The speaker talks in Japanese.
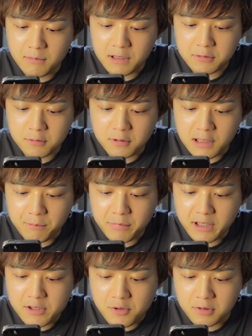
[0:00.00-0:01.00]
今んとこ完
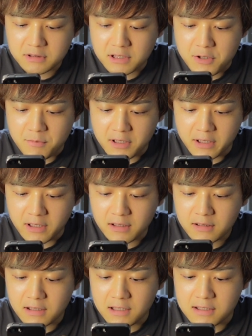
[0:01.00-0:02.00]
璧でしょ。立ち回り
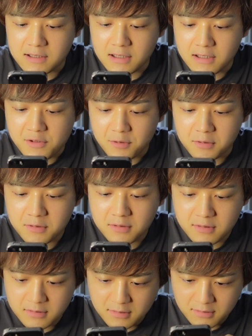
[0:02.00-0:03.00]
安全でしょ。そ
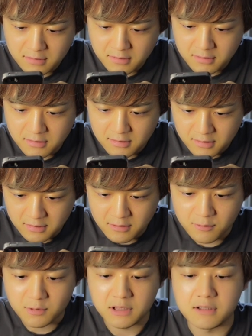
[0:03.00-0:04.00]

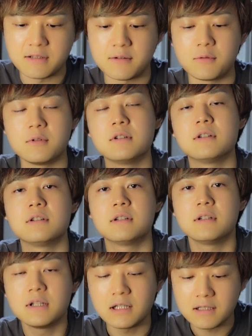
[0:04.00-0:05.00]
う
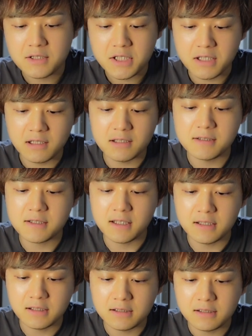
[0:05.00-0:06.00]
なんですよ、安心安
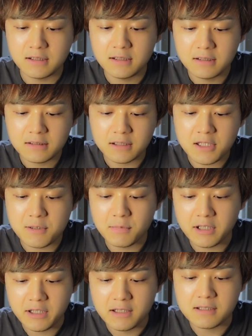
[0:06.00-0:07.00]
全立ち
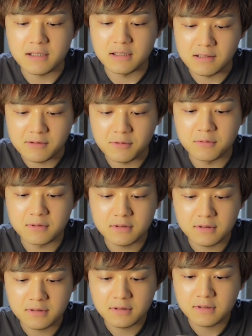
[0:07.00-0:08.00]
回り編成なんですよ。
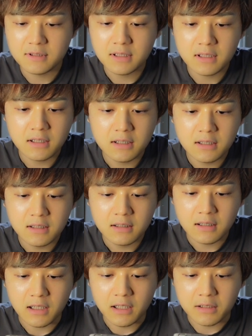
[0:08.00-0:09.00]

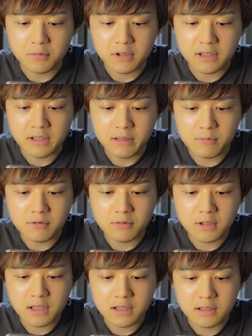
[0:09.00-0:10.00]
はい、これで無効
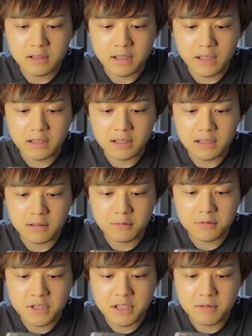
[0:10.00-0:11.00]
間で倒
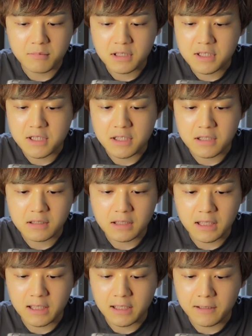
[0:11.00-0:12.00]
しまし
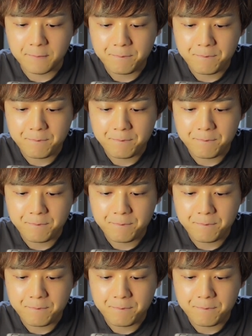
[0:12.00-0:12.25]
た。